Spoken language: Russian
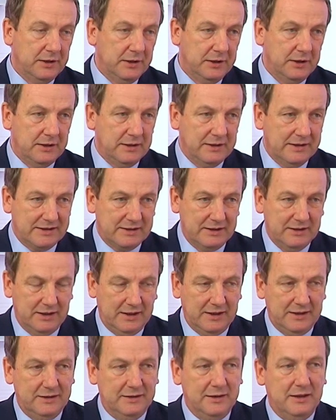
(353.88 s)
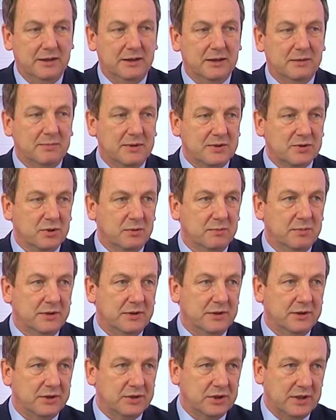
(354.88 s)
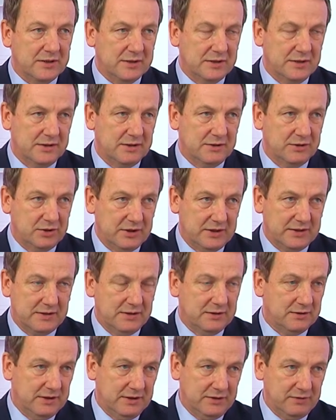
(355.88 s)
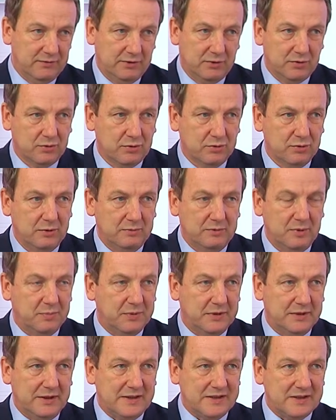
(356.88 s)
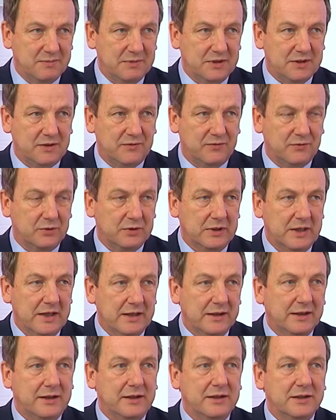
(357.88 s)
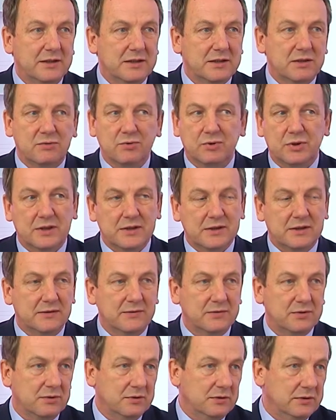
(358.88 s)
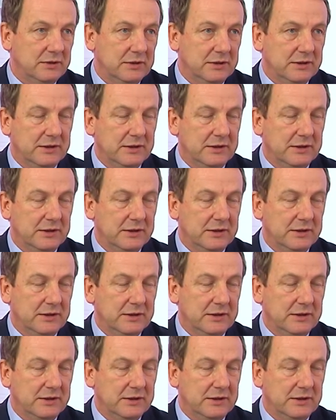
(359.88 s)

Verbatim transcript: э, и если отдельно обособленная частная, uh -huh. частная, значит вокруг дома 15 метров от границы участка. Все.